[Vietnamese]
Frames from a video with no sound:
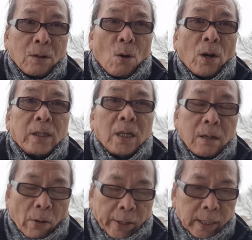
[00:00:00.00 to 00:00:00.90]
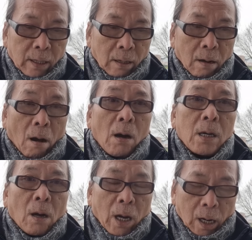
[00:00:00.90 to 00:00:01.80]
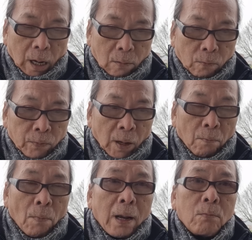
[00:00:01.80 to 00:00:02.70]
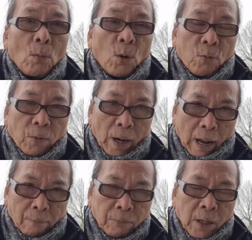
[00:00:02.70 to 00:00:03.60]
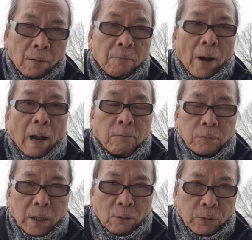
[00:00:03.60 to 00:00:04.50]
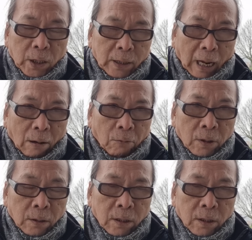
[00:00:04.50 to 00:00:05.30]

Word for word: còn chết đói, có còn hơn không, bắt buộc phải làm và học theo tiếng Tàu.